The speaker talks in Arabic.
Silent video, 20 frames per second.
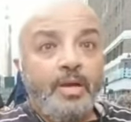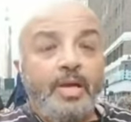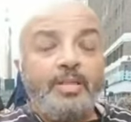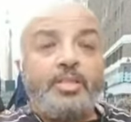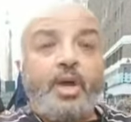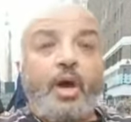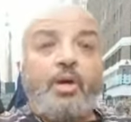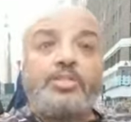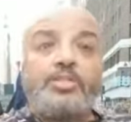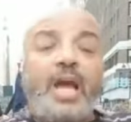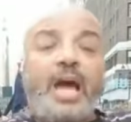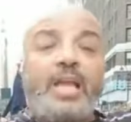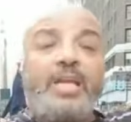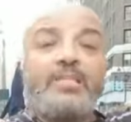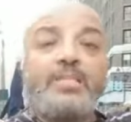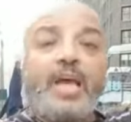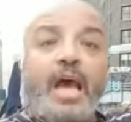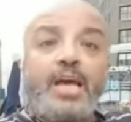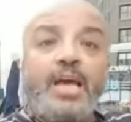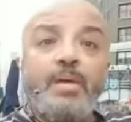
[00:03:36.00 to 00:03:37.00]
انت قلت
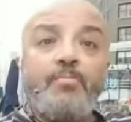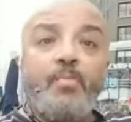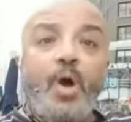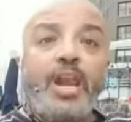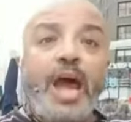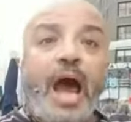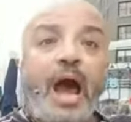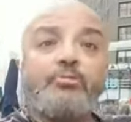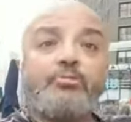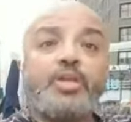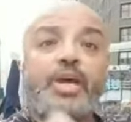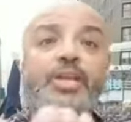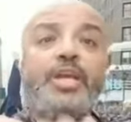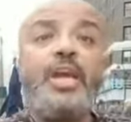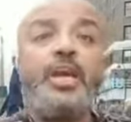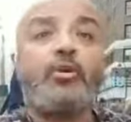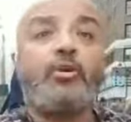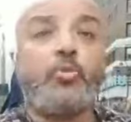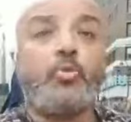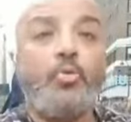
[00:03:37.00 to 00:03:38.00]
عليه زعيم وانا عاوز
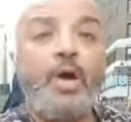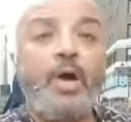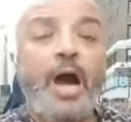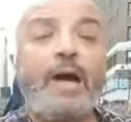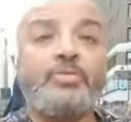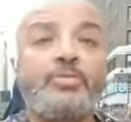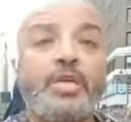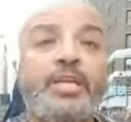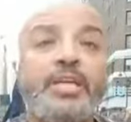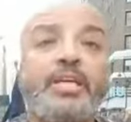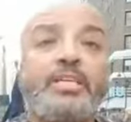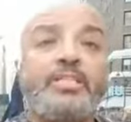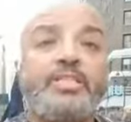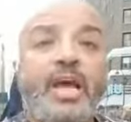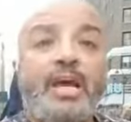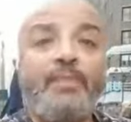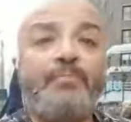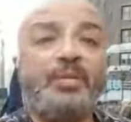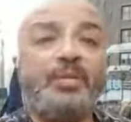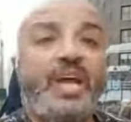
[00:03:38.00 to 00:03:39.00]
انيكو عاوز انيك
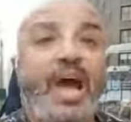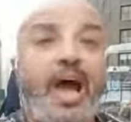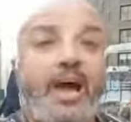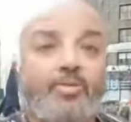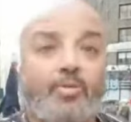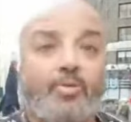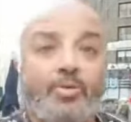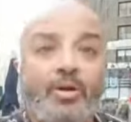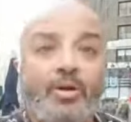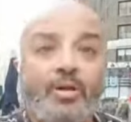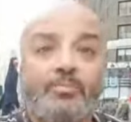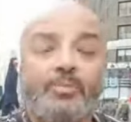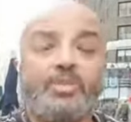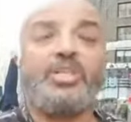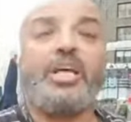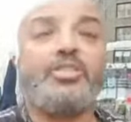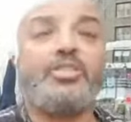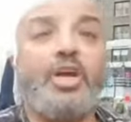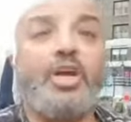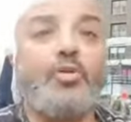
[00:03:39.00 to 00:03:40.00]
الزعيم بتاعكم
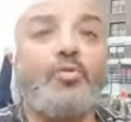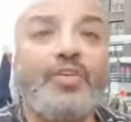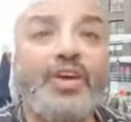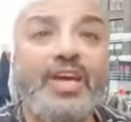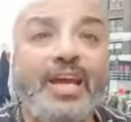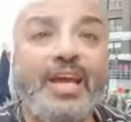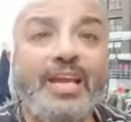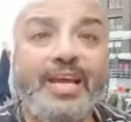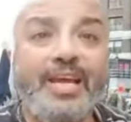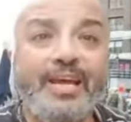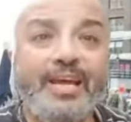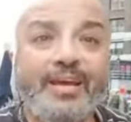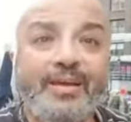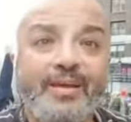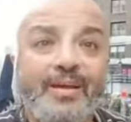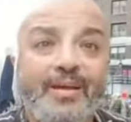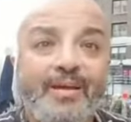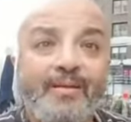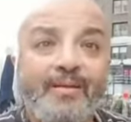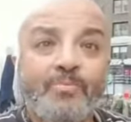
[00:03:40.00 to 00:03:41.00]
استخسروا فيا ليه
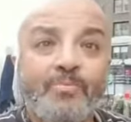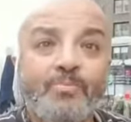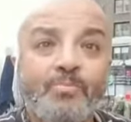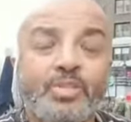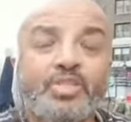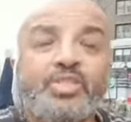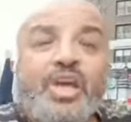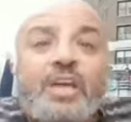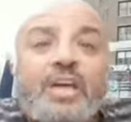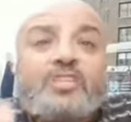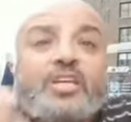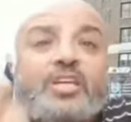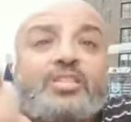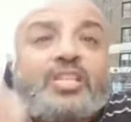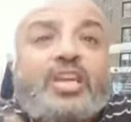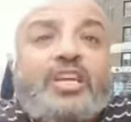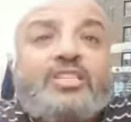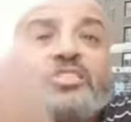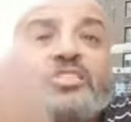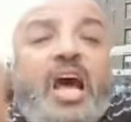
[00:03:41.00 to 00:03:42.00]
استخسر
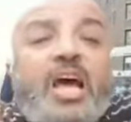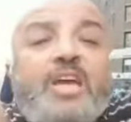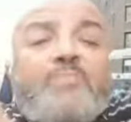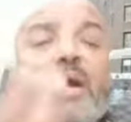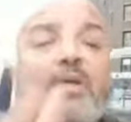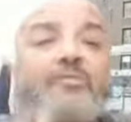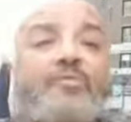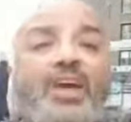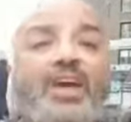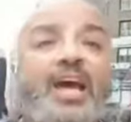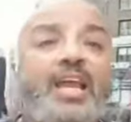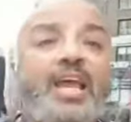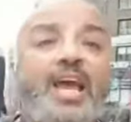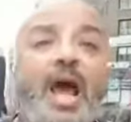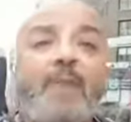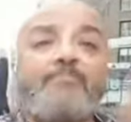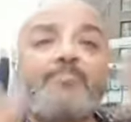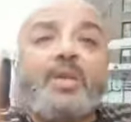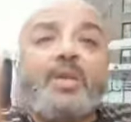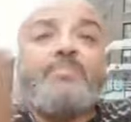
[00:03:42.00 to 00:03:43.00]
تيز زعيمك فيا ليه
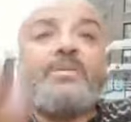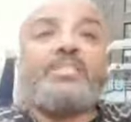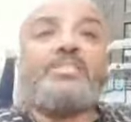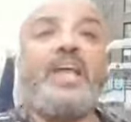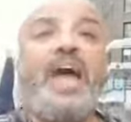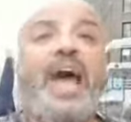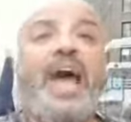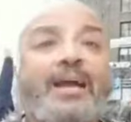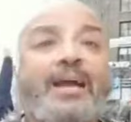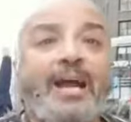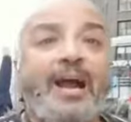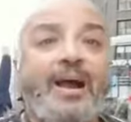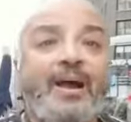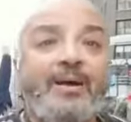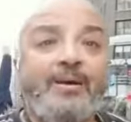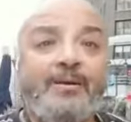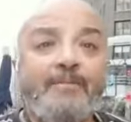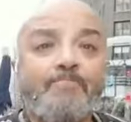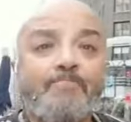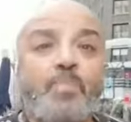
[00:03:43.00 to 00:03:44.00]
يا ابن المتناكه
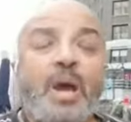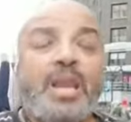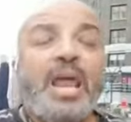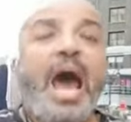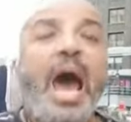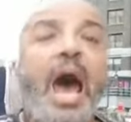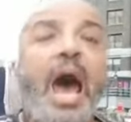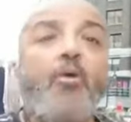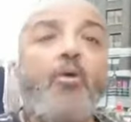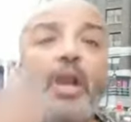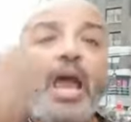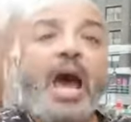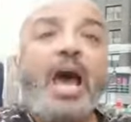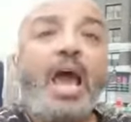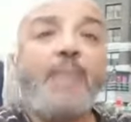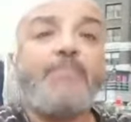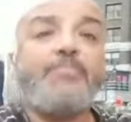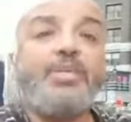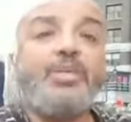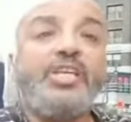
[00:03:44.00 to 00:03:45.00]
ما انا
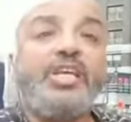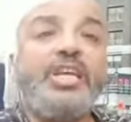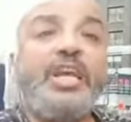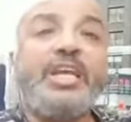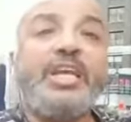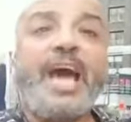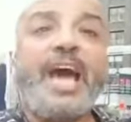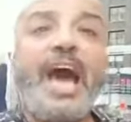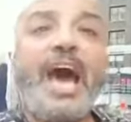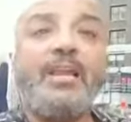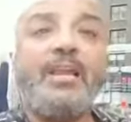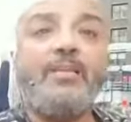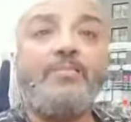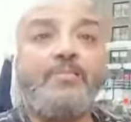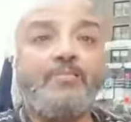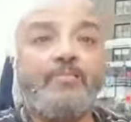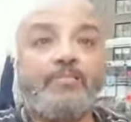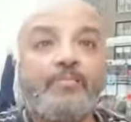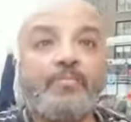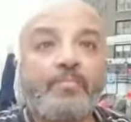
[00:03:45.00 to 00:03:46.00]
اولى يا ابن دين
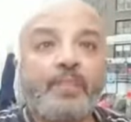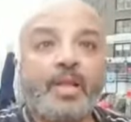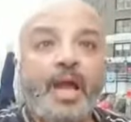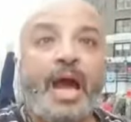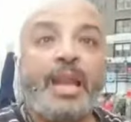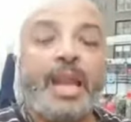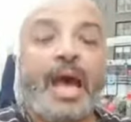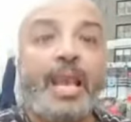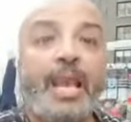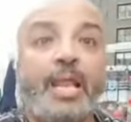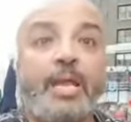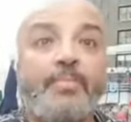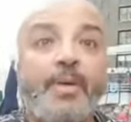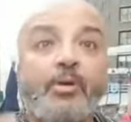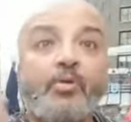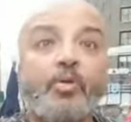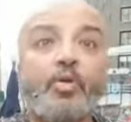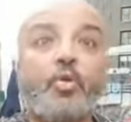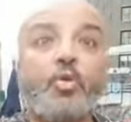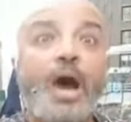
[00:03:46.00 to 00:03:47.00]
الكلب على الاقل انا
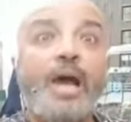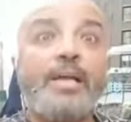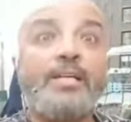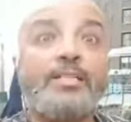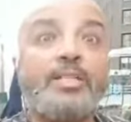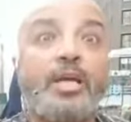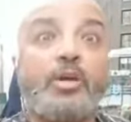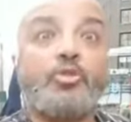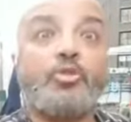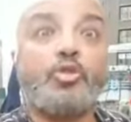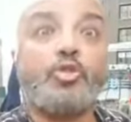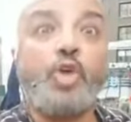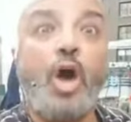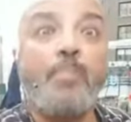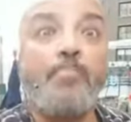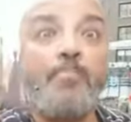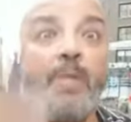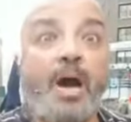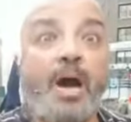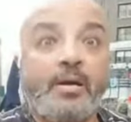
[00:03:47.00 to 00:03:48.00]
باكل كويس يا
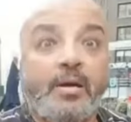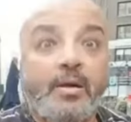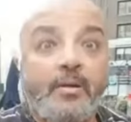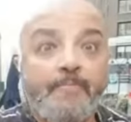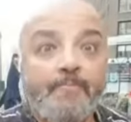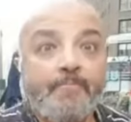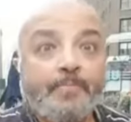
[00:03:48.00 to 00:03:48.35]
كصمك